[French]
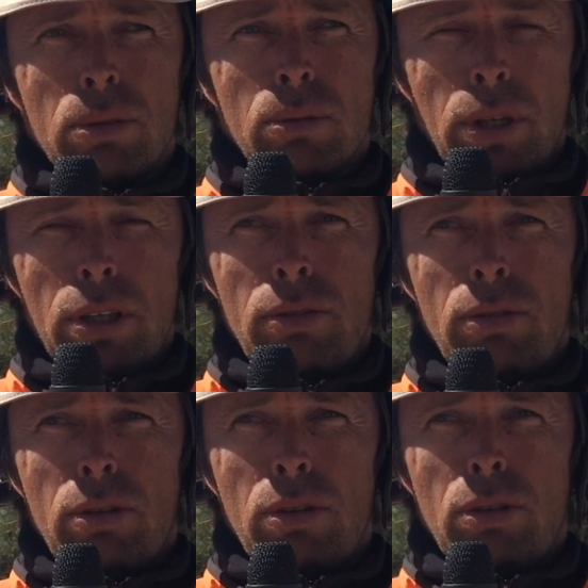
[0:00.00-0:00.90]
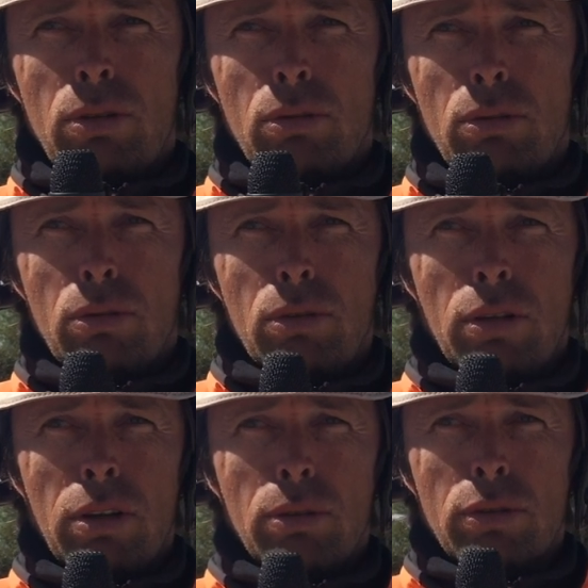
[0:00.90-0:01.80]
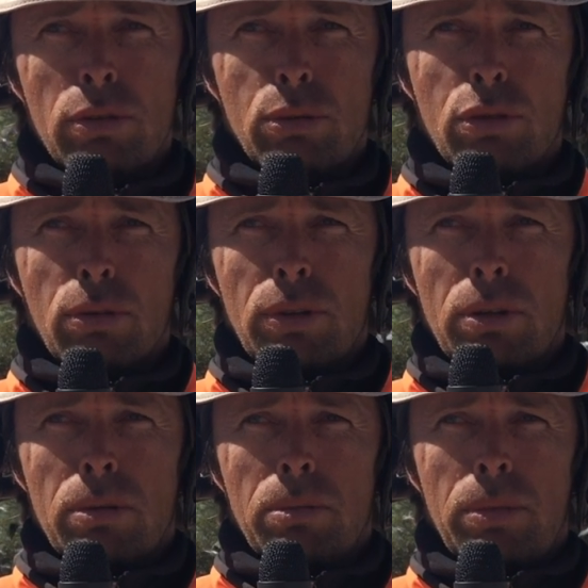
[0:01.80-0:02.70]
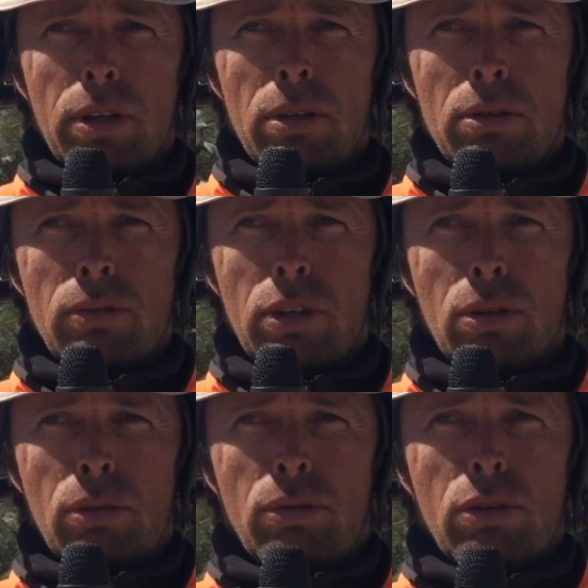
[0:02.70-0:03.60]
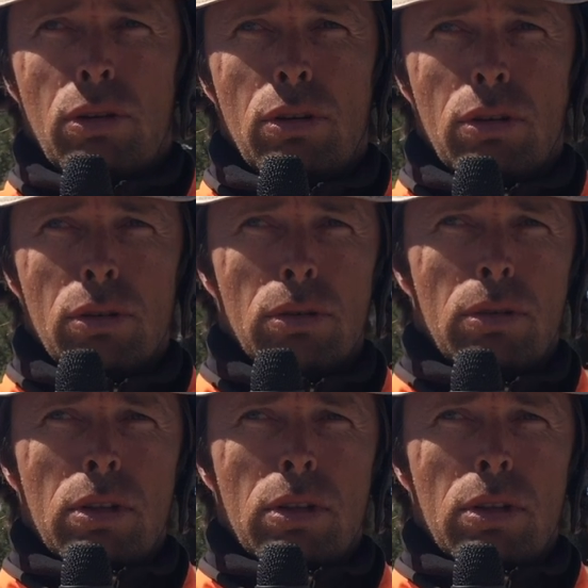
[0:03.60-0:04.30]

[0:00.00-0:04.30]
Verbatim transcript: Ouais, c'est un anneau qui lui convient bien, avec un sol euh,